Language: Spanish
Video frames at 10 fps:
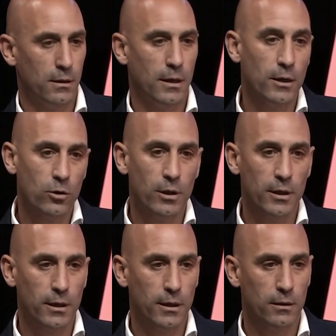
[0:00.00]
Y yo le
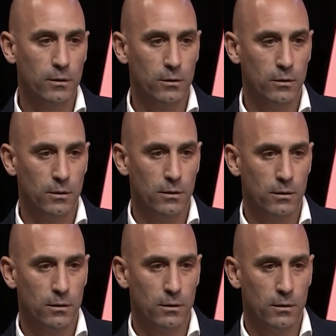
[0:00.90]
dije,
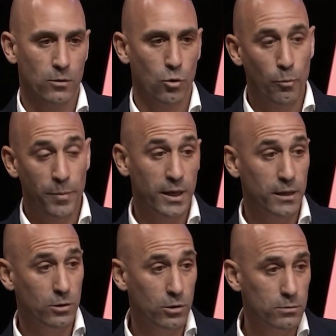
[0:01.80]
un
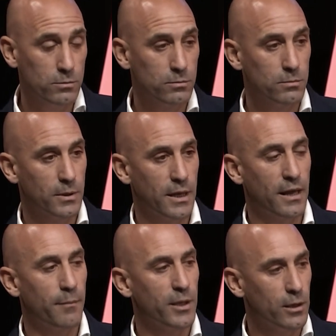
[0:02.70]
piquito, y ella
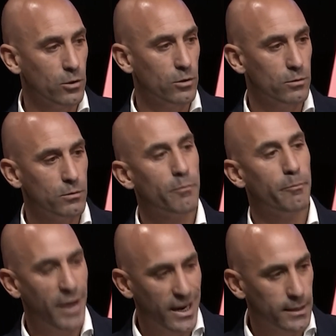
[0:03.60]
me dijo,
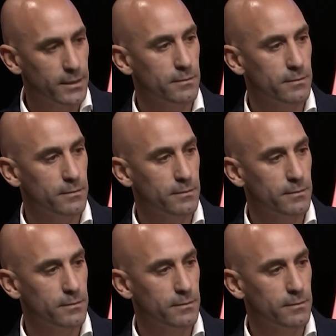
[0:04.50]
vale.